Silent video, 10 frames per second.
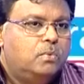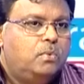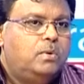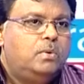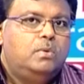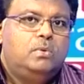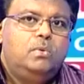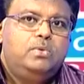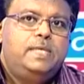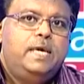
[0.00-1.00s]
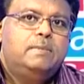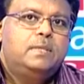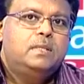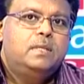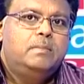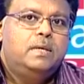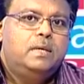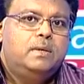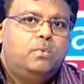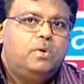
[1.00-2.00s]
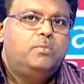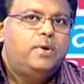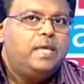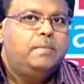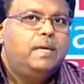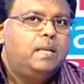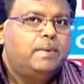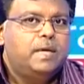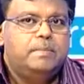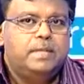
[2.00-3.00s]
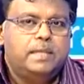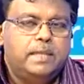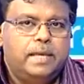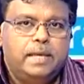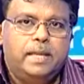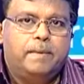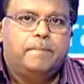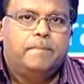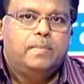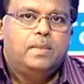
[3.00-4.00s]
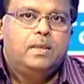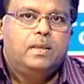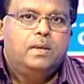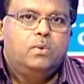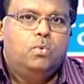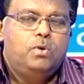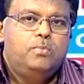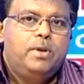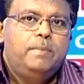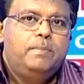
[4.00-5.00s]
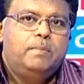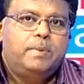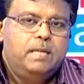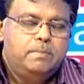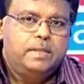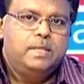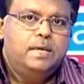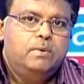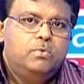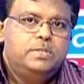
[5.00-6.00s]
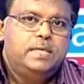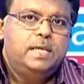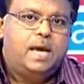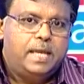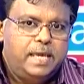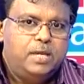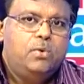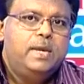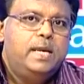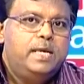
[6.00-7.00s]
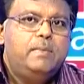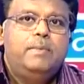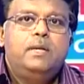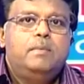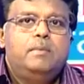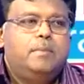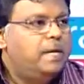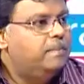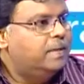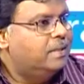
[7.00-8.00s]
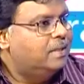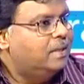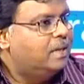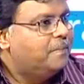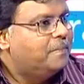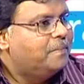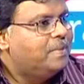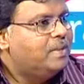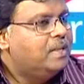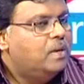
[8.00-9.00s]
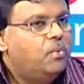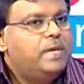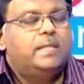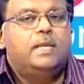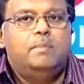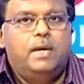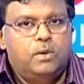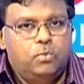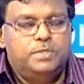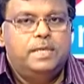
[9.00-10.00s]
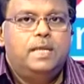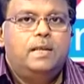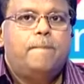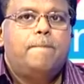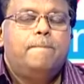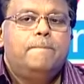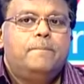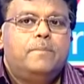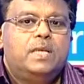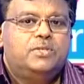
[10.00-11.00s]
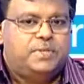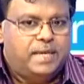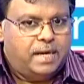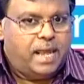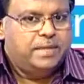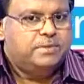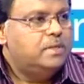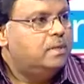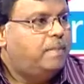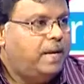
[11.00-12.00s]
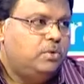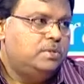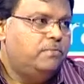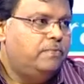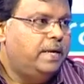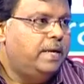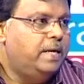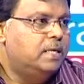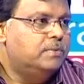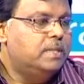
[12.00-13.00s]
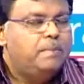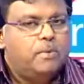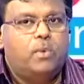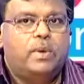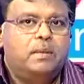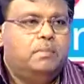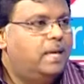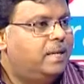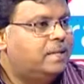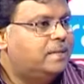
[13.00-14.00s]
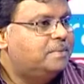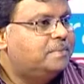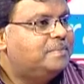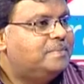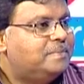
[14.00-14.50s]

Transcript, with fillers: ஒரு ஊசியை வந்து நாம் ஒரு முறைக்கு மேலே பயன்படுத்துகிறதே இல்லை ஒரு முறை பயன்படுத்திய ஊசிகள் அதே நோயாளிக்கு மீண்டும் நம்ம பயன்படுத்துறது இல்லை உயர்தரமான ஊசிகள் ஸ்டெரிலைஸ்டு பைரோஜன் ஃப்ரீ நீடில்ஸ் வந்து இப்போ அவைலபிளாக இருக்குது